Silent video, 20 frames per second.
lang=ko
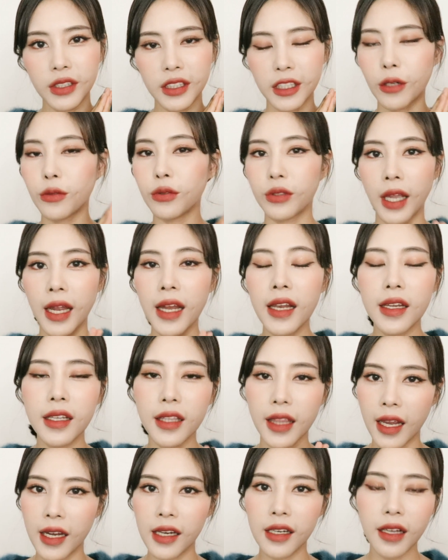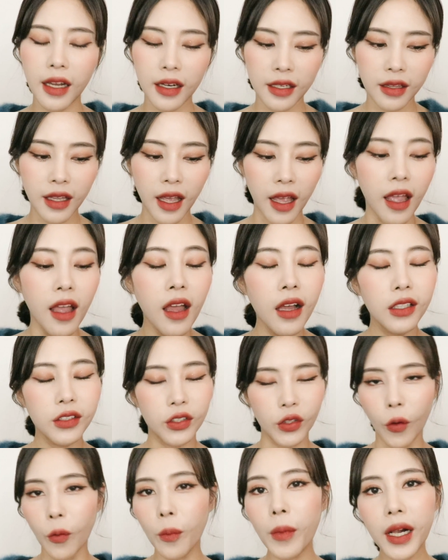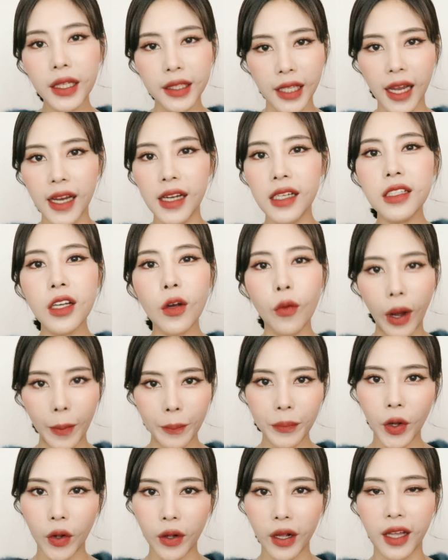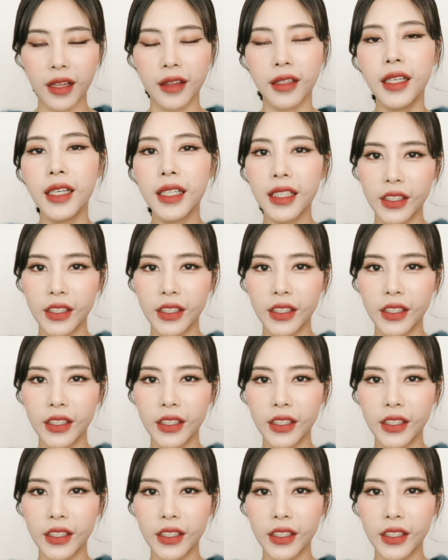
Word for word: 자꾸 데일리 하는데 정말 데일리에 완벽한